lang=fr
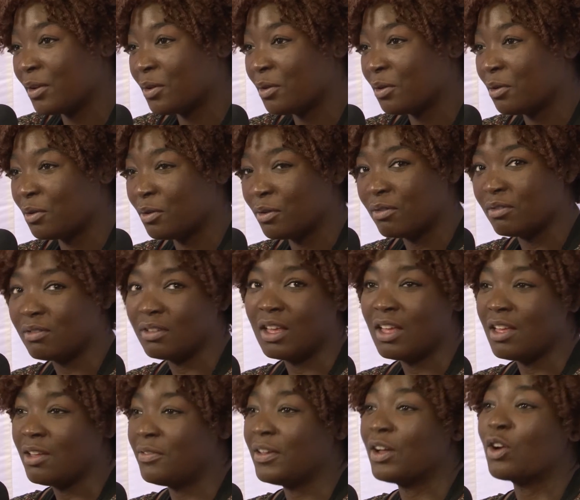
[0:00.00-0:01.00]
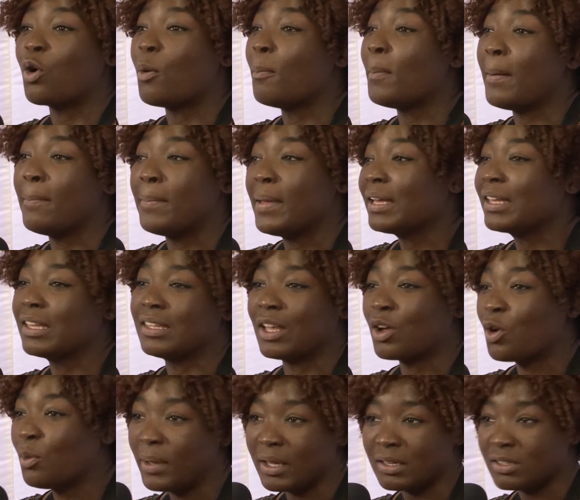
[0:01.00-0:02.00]
euh, faire comme ma mère qui
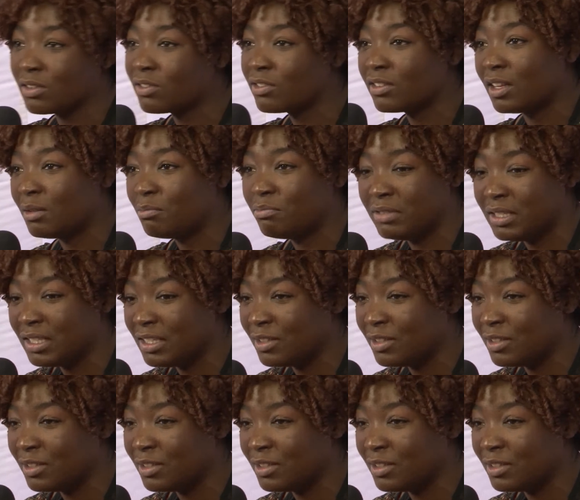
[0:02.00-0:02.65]
était commerçante et puis